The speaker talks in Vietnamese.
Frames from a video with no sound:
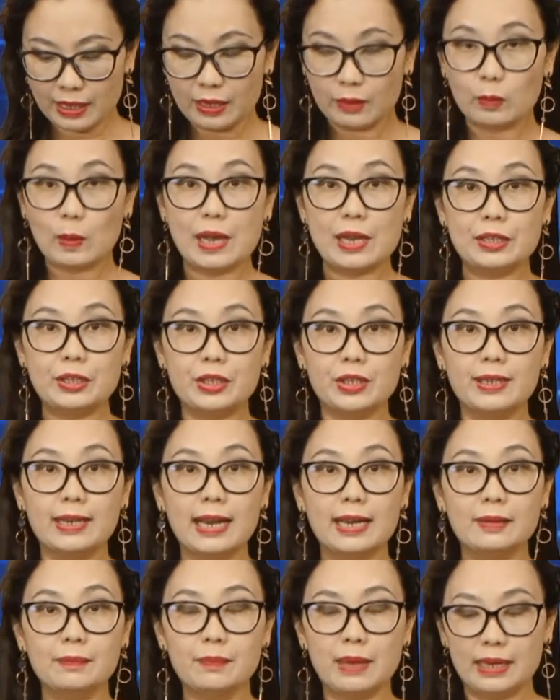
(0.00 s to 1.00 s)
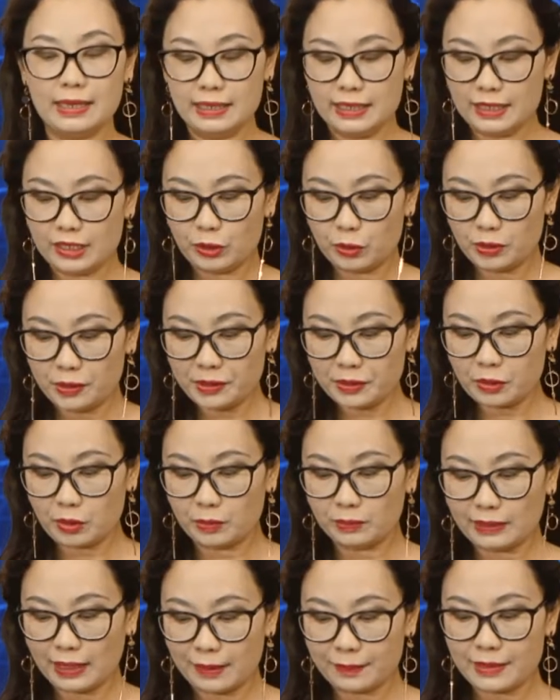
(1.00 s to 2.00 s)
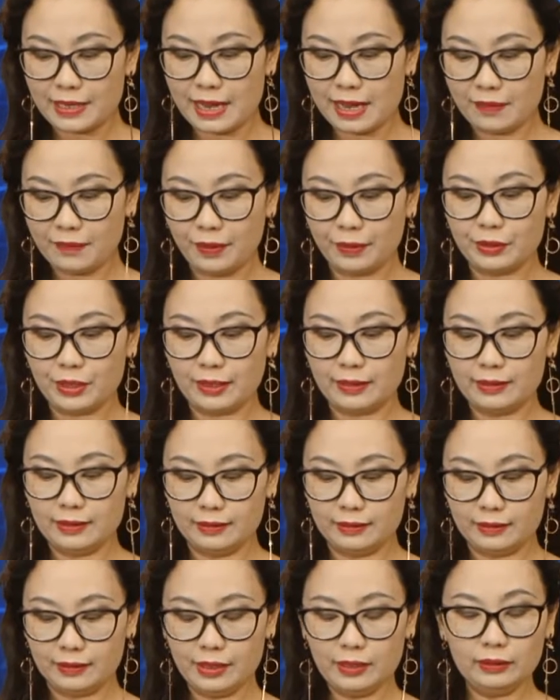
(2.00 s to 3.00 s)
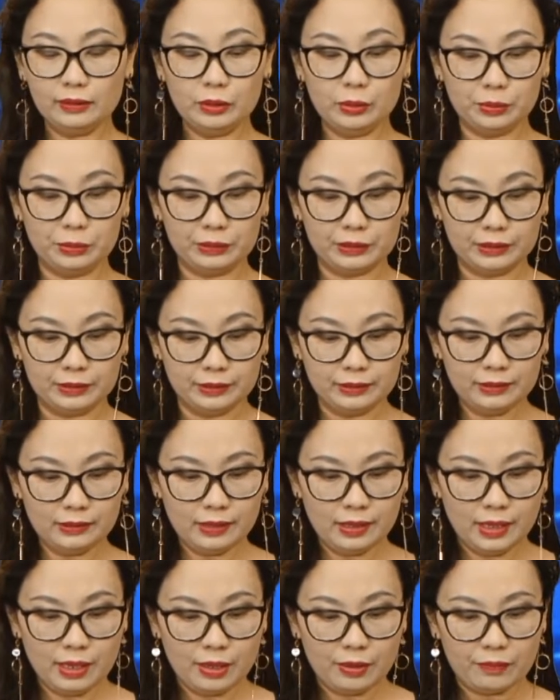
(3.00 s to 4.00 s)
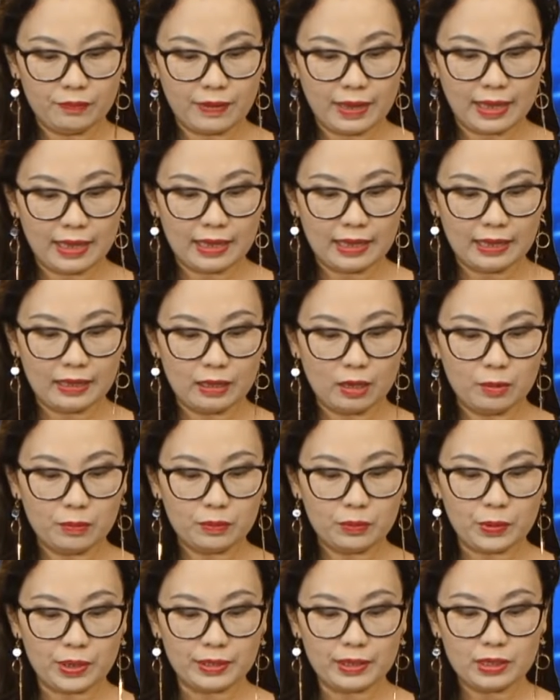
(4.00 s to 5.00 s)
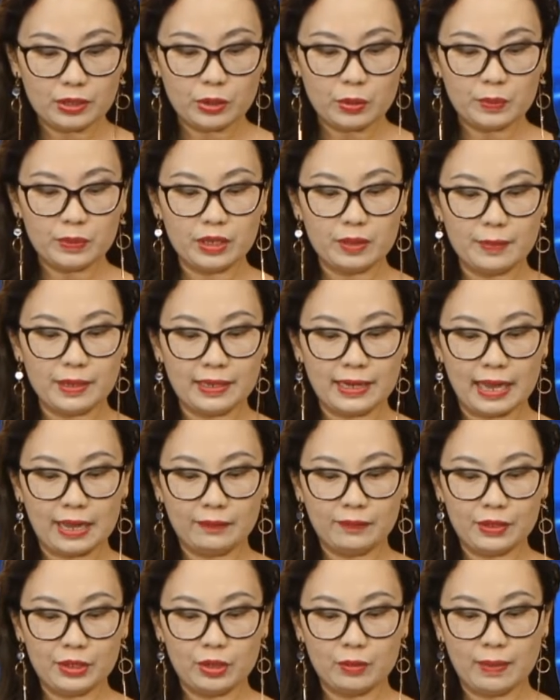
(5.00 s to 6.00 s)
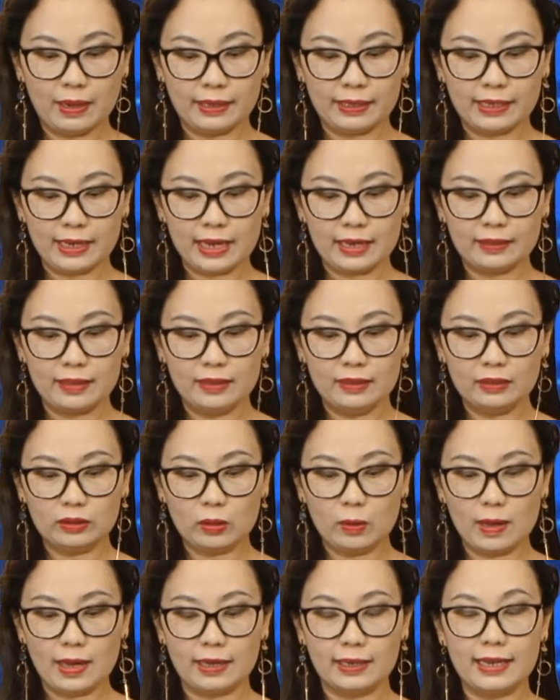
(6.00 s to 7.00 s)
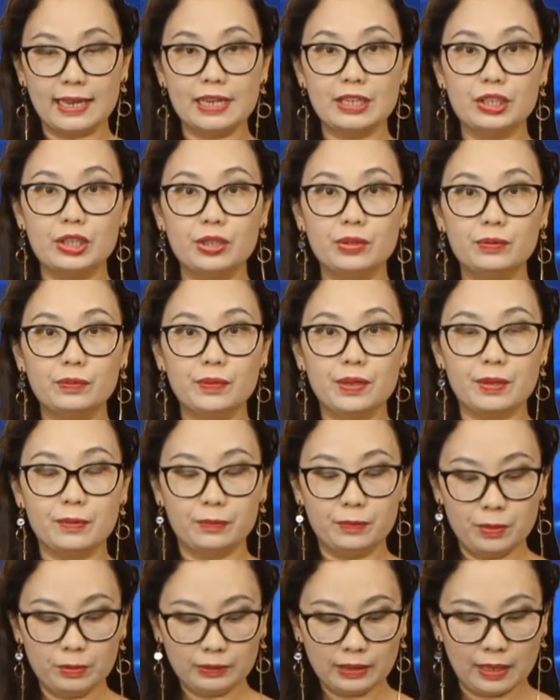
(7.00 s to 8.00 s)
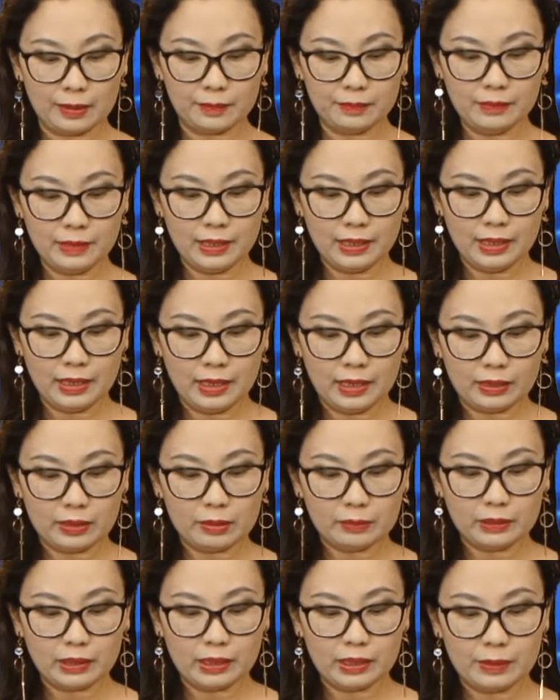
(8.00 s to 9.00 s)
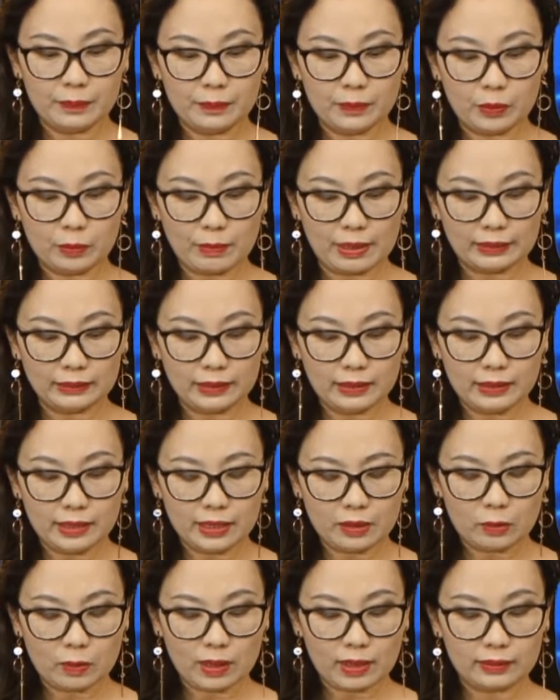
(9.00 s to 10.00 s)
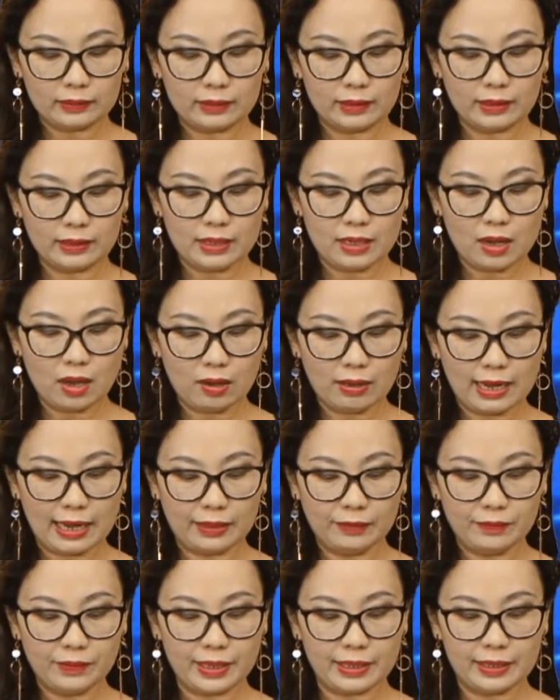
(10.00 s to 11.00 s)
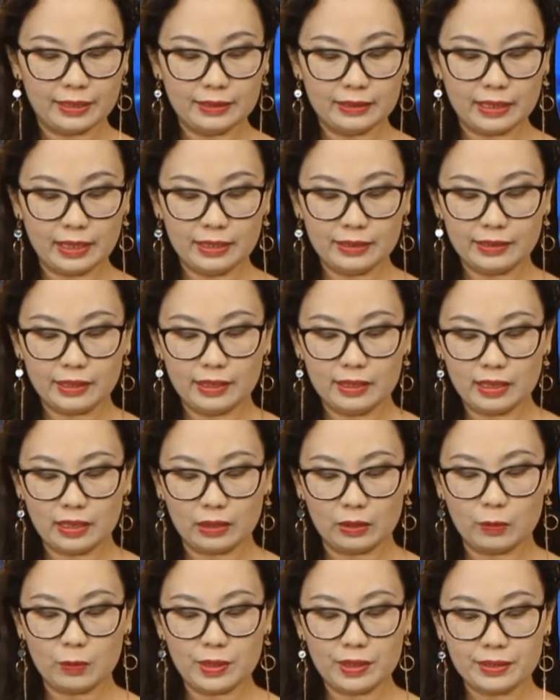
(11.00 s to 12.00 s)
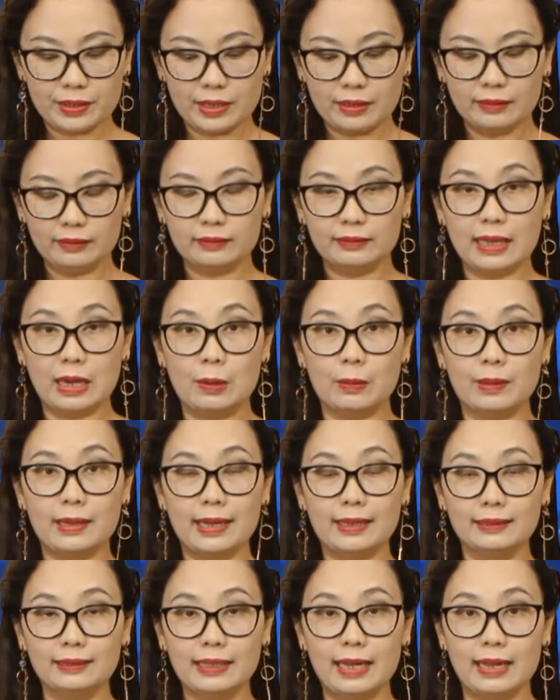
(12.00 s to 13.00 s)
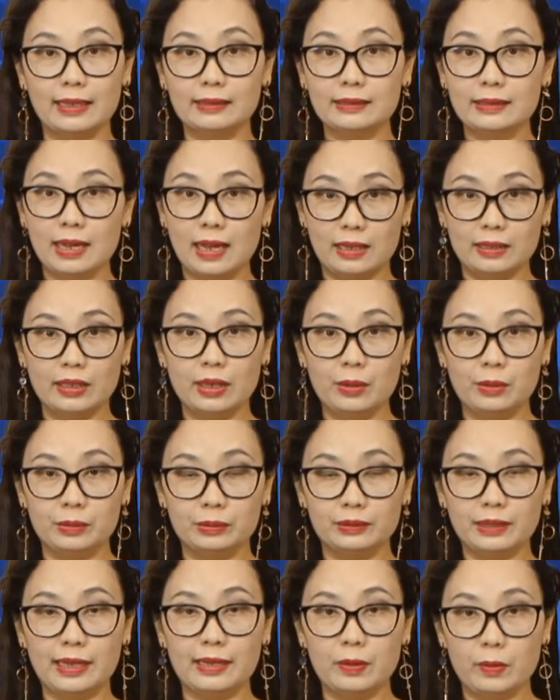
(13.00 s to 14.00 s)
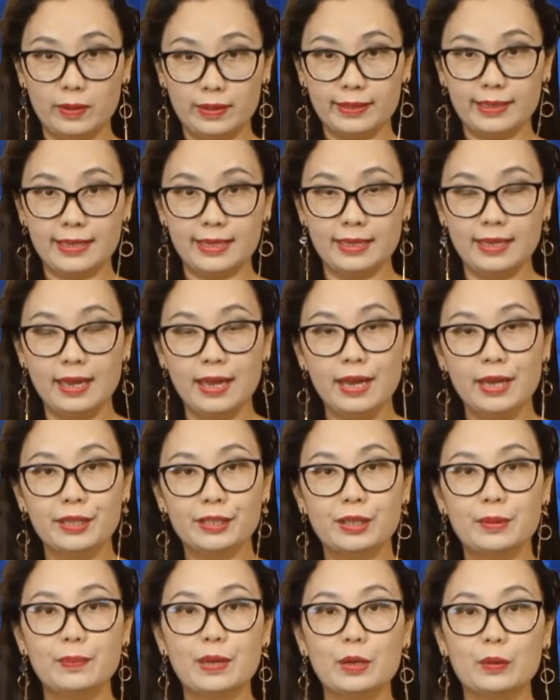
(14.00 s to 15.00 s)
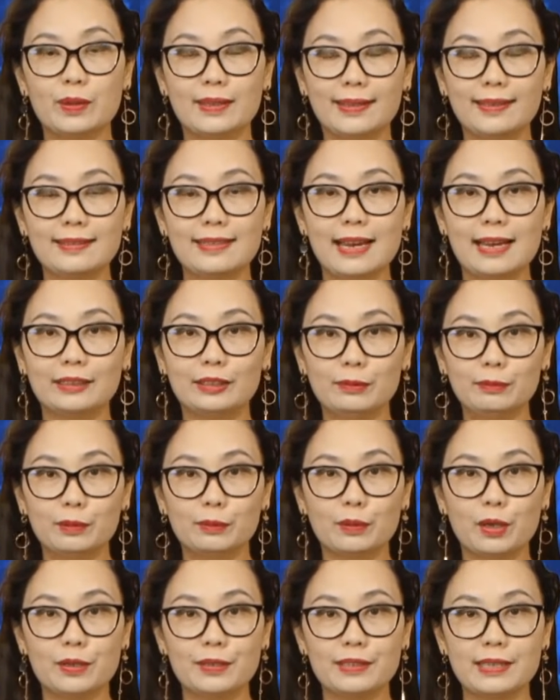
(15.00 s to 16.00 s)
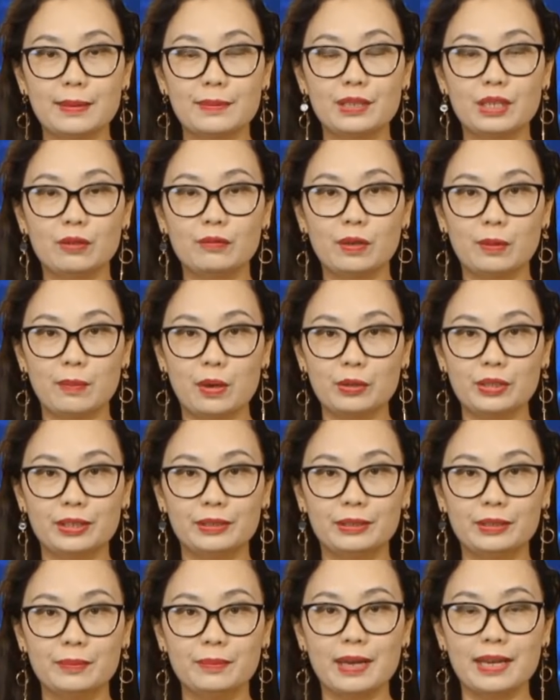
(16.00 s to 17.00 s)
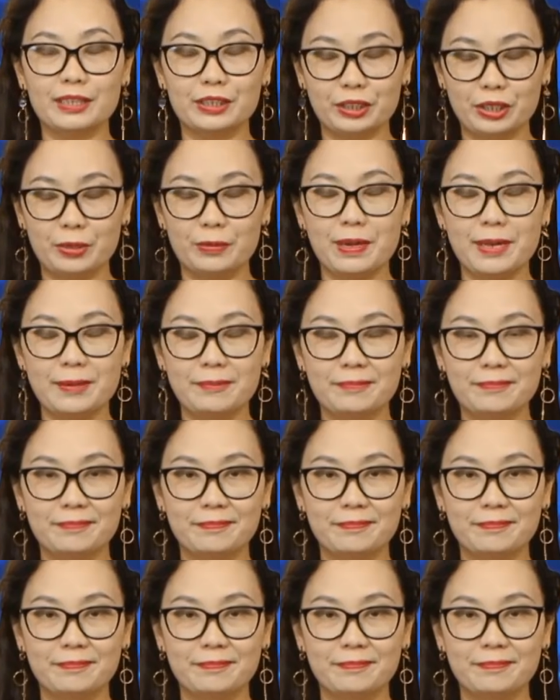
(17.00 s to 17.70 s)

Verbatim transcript: Ngoại trưởng Anh bà Liz Truss cũng tham gia vào tranh cử chức thủ tướng, và ông Nguyễn Đức Chung gửi bình án và nhiều bằng khen đến tòa ngay trước phiên phúc thẩm. Đồng thời, một bản tin liên quan tới lo lắng về kinh tế chính là nguyên nhân tạo căng thẳng hàng đầu tại Hoa Kỳ. Xin mời quý khán giả tiếp tục đón xem sau phần bảo trợ thương mại sau đây.